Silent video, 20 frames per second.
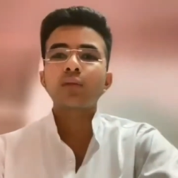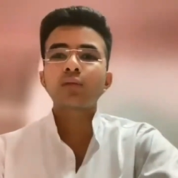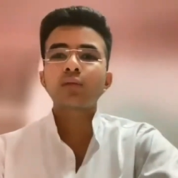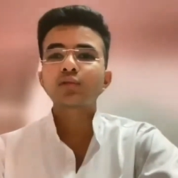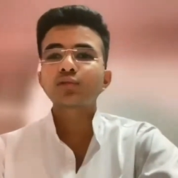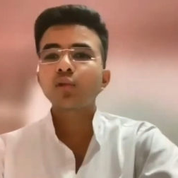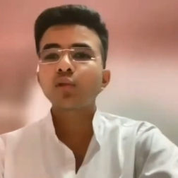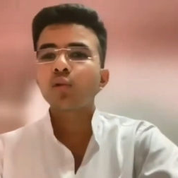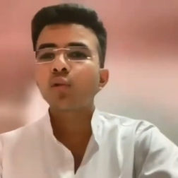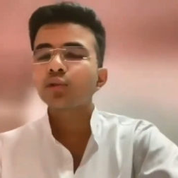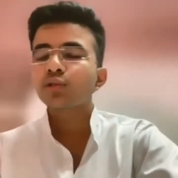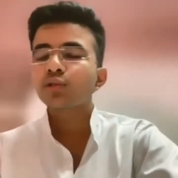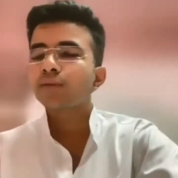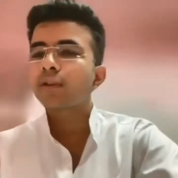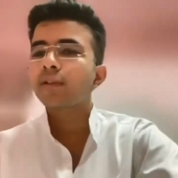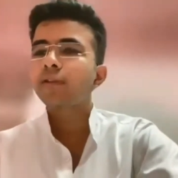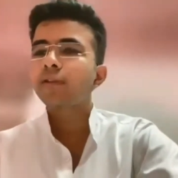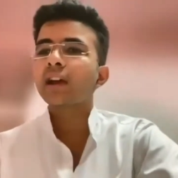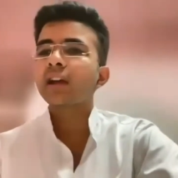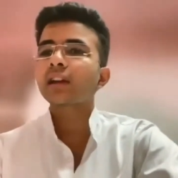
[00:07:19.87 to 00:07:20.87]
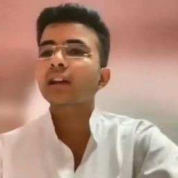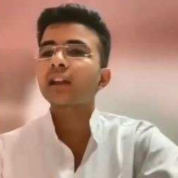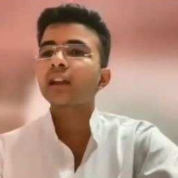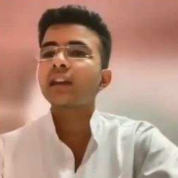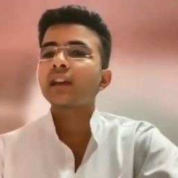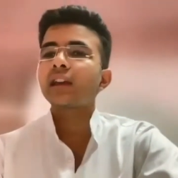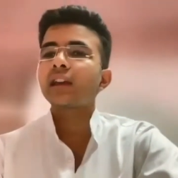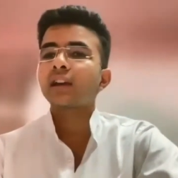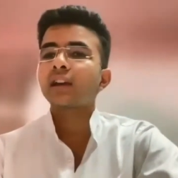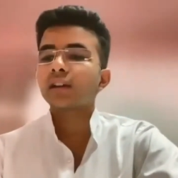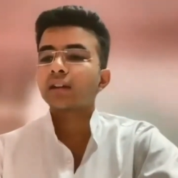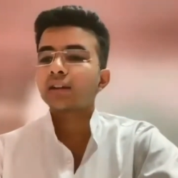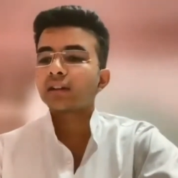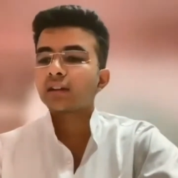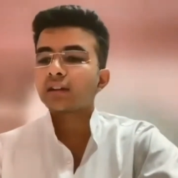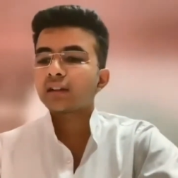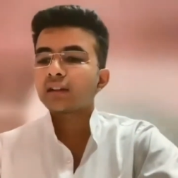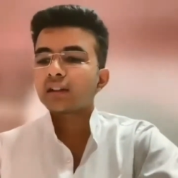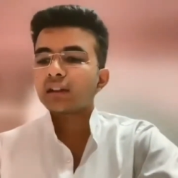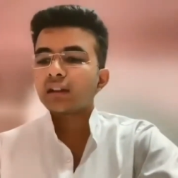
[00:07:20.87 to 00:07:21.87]
उसको कुछ विवेक नहीं
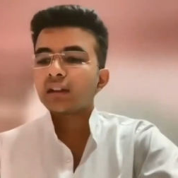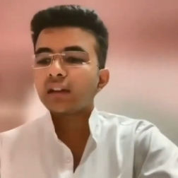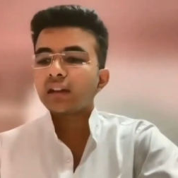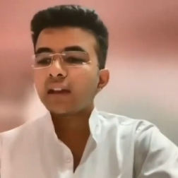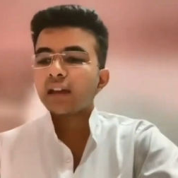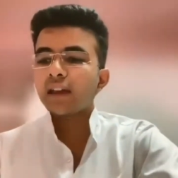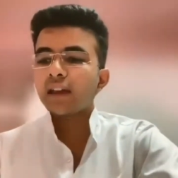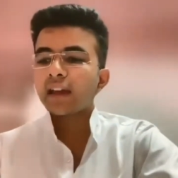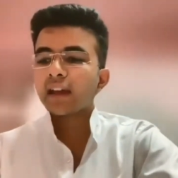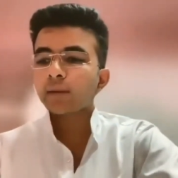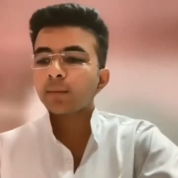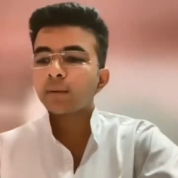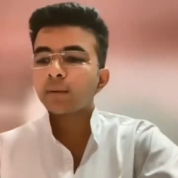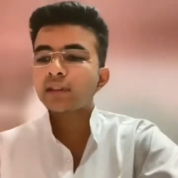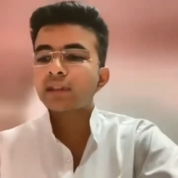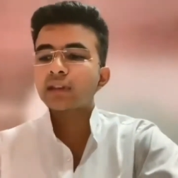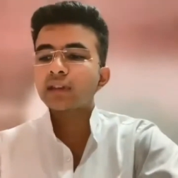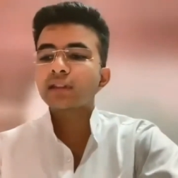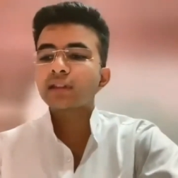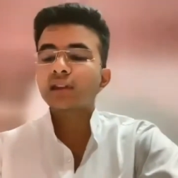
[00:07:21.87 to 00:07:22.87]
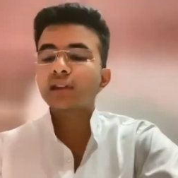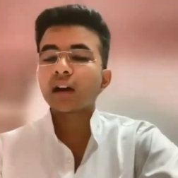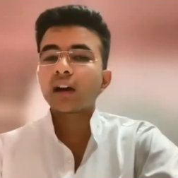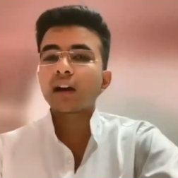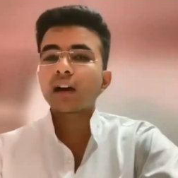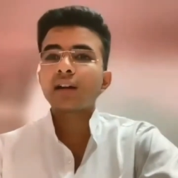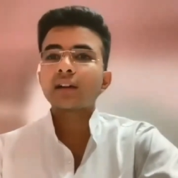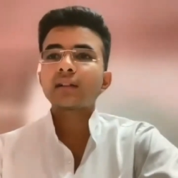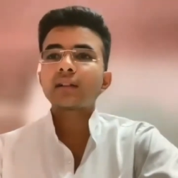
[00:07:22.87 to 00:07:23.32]
है एक भी चीज का